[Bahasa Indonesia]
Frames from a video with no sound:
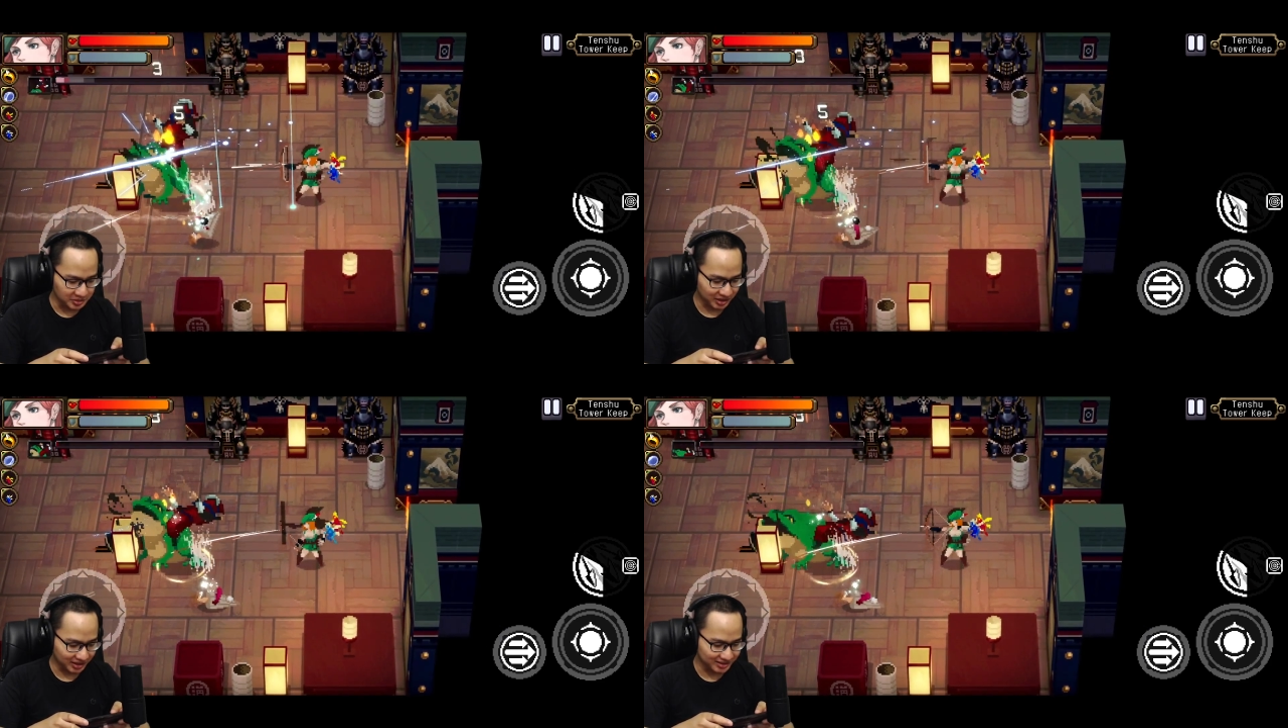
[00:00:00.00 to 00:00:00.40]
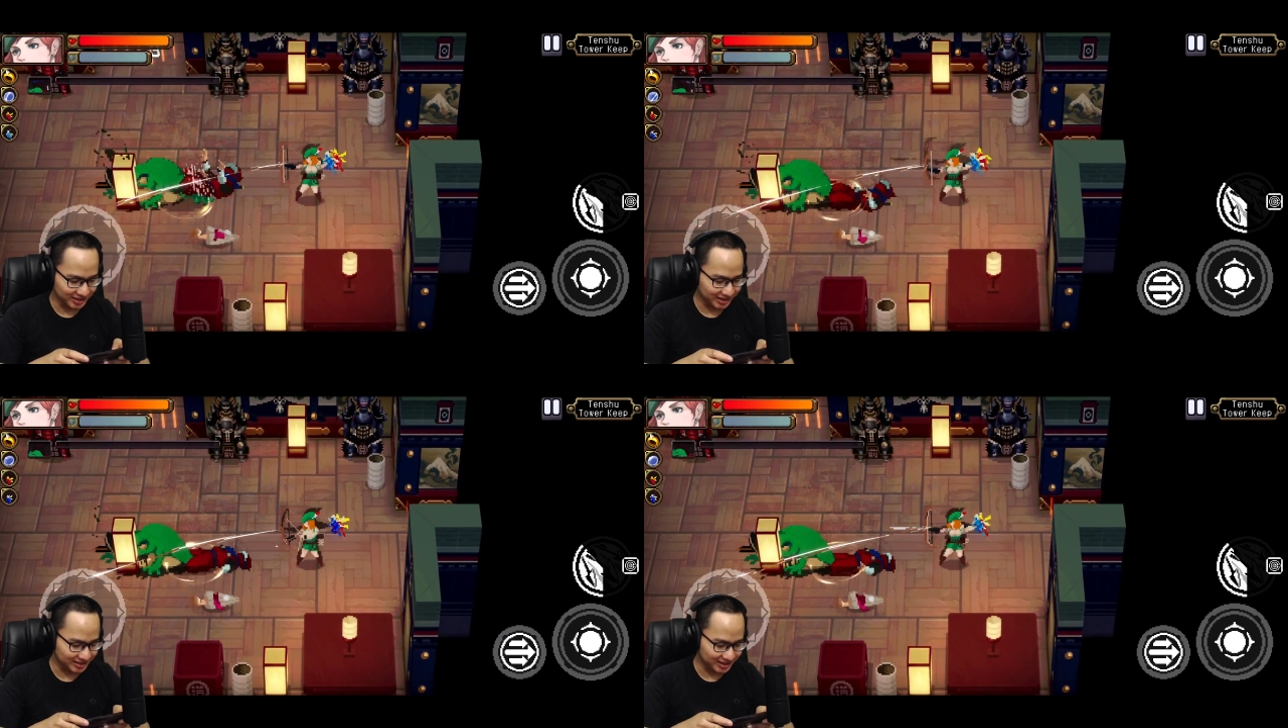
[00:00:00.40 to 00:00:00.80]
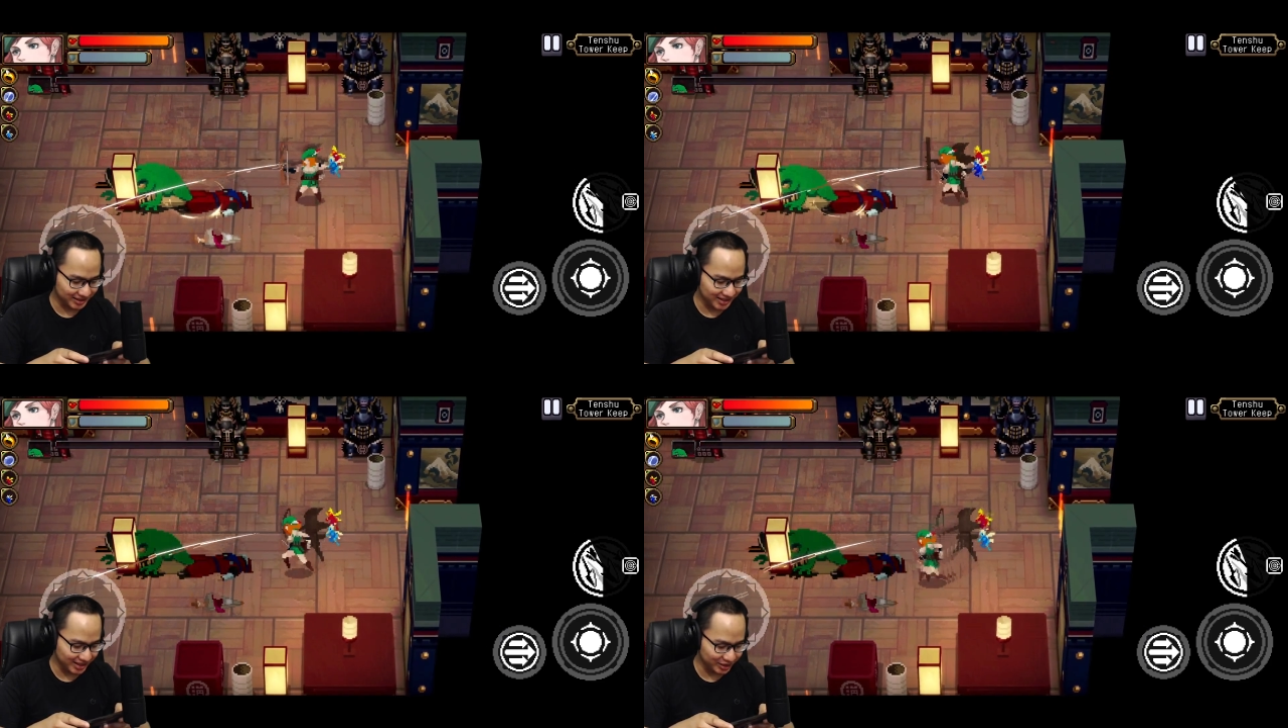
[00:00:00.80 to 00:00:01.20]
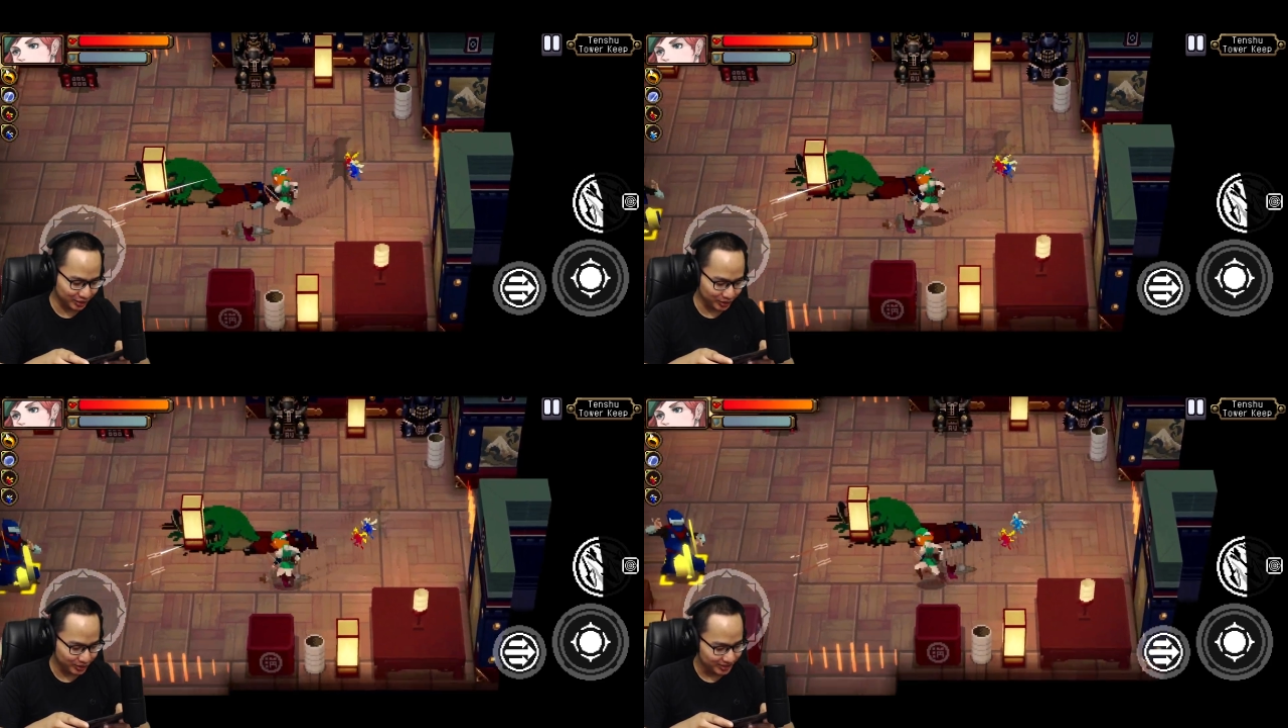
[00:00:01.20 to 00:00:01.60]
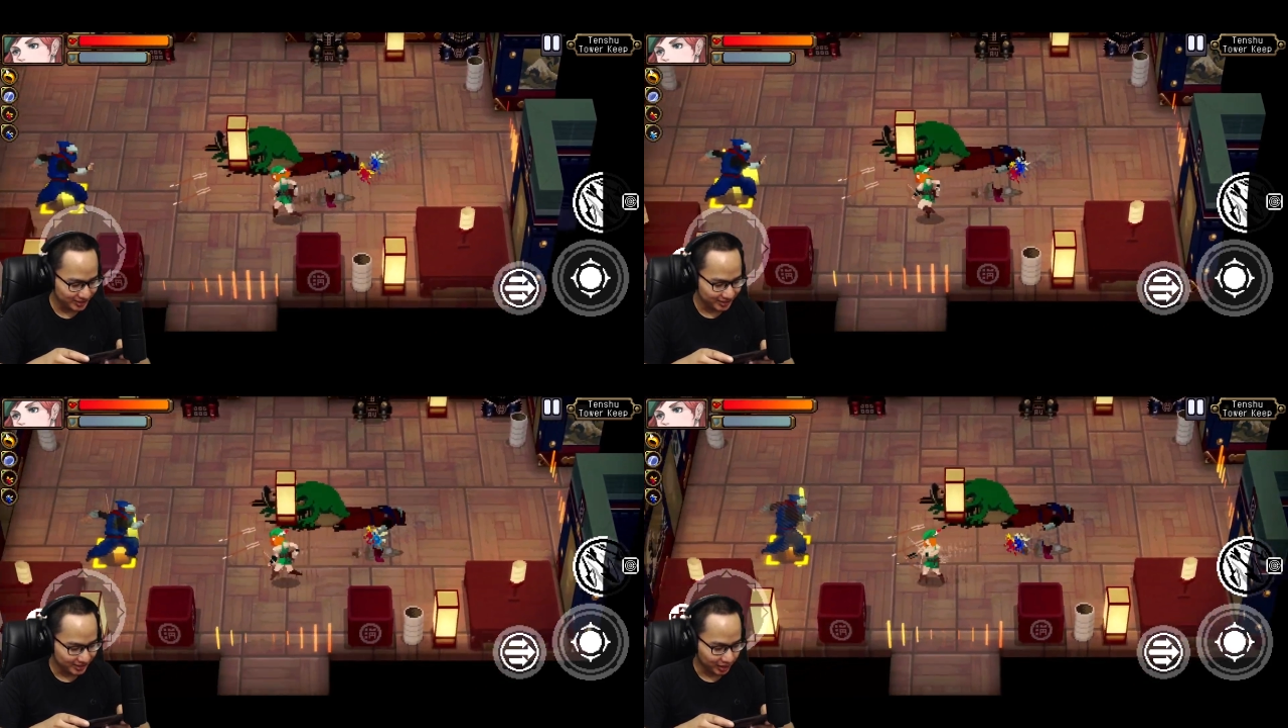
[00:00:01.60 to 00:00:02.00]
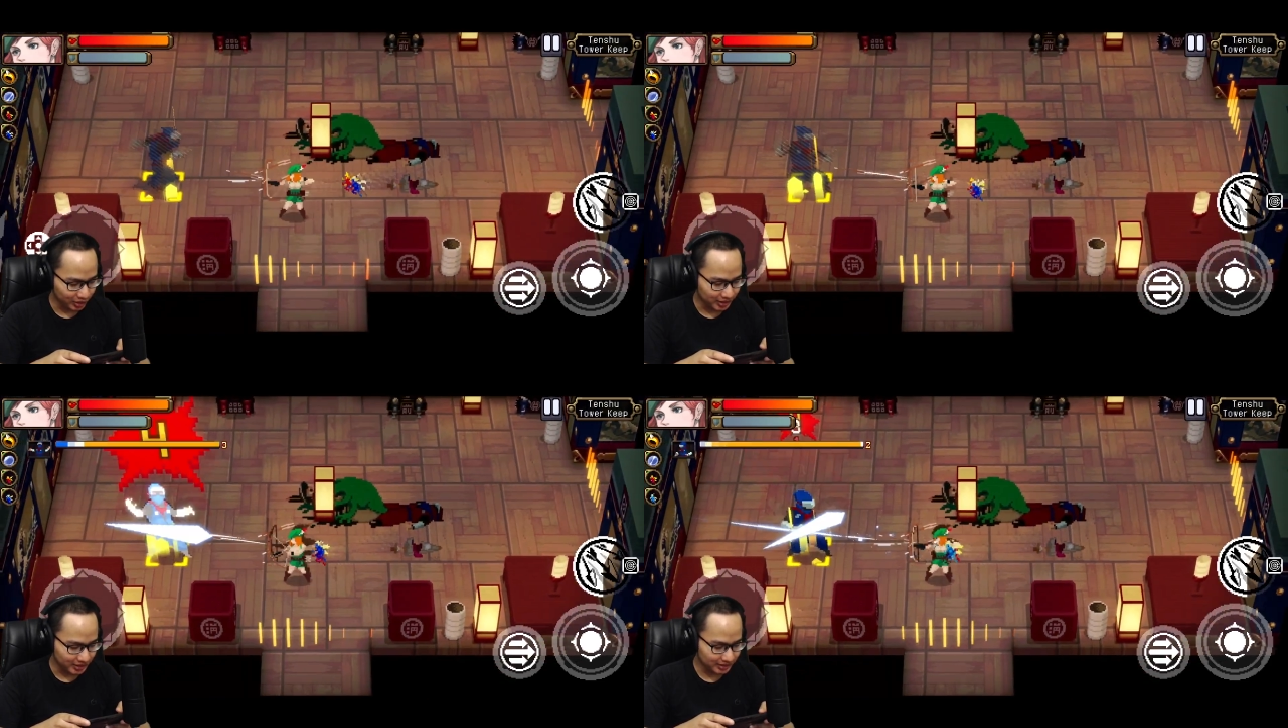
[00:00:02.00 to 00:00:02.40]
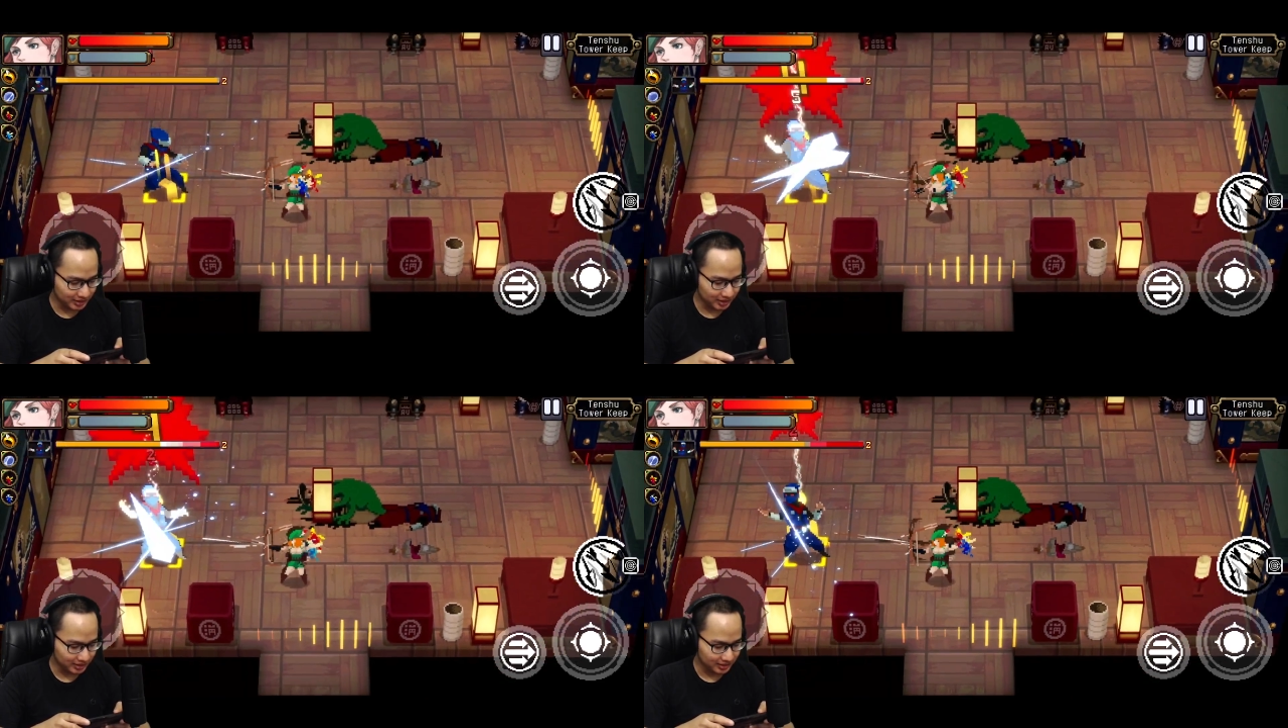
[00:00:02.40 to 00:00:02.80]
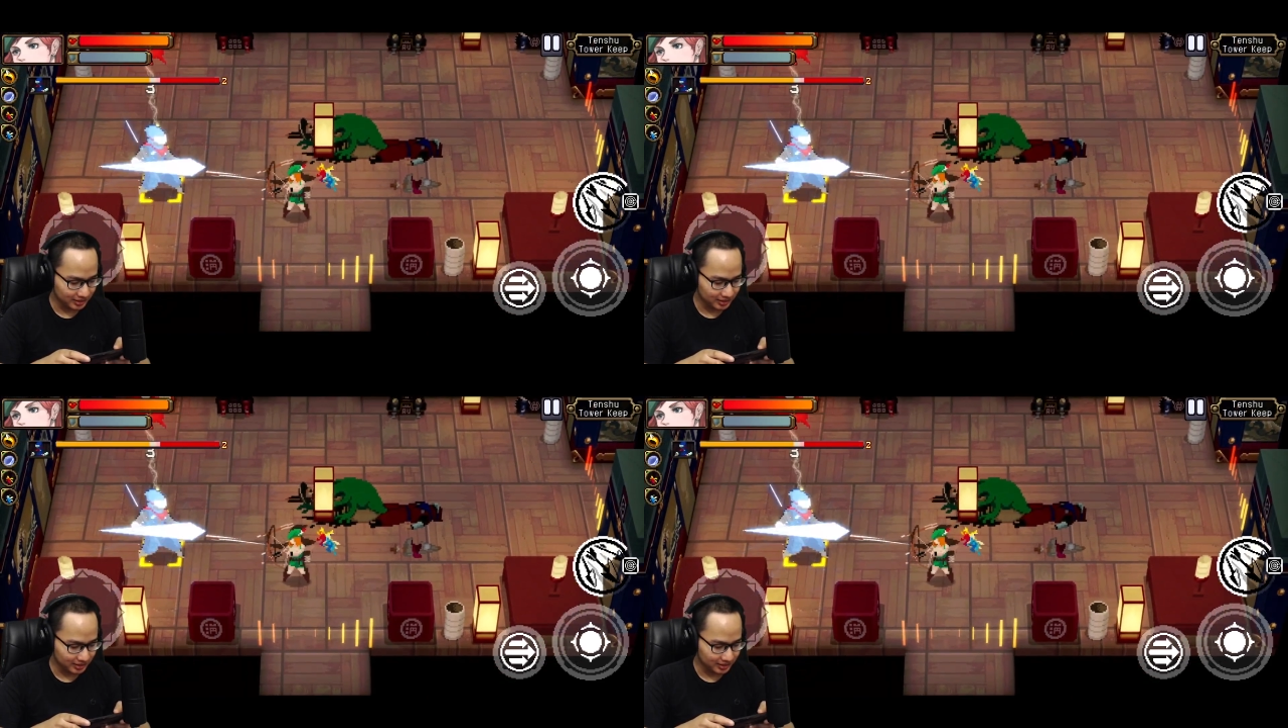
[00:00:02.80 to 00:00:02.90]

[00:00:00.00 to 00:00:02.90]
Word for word: bisa ada listrik-listriknya lihat itu tuh. Kalau ngehitnya.